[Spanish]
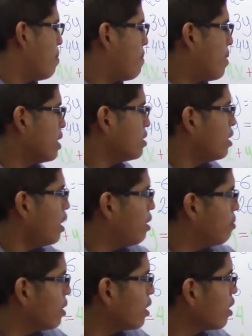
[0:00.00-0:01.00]
más
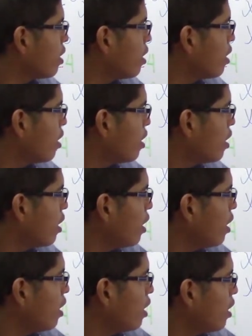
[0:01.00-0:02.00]
m
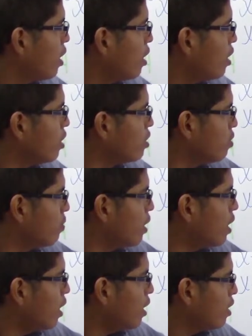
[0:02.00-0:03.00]
es
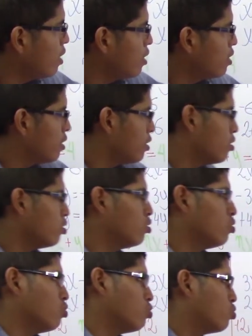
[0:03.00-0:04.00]
igual a
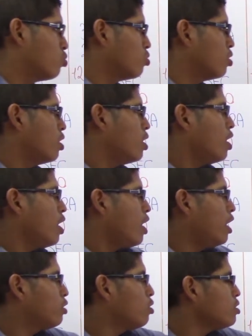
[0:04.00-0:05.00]
2.
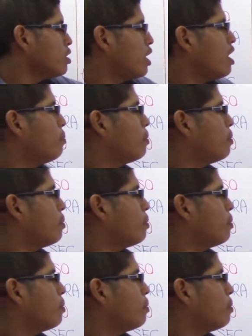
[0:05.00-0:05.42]
Entonces, en la